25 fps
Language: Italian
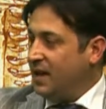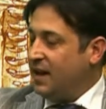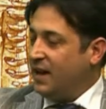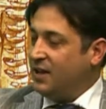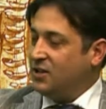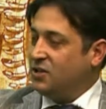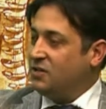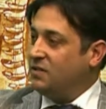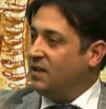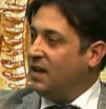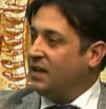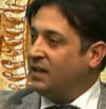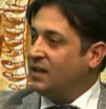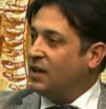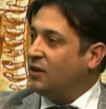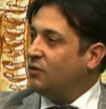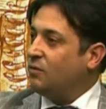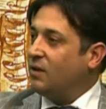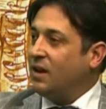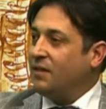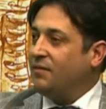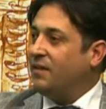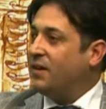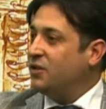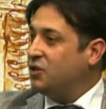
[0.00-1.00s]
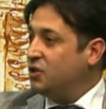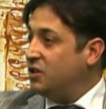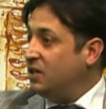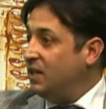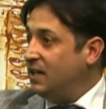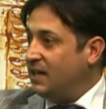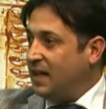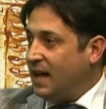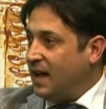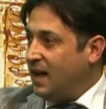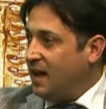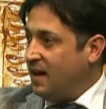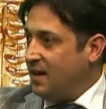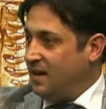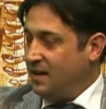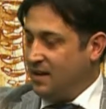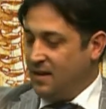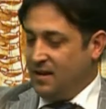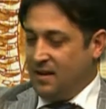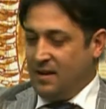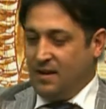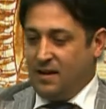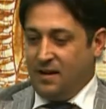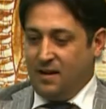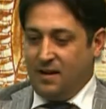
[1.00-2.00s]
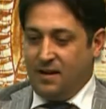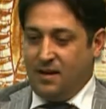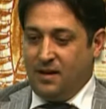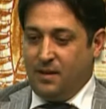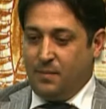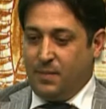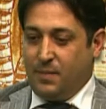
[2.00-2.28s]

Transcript: a Civecchia con una facilità eh,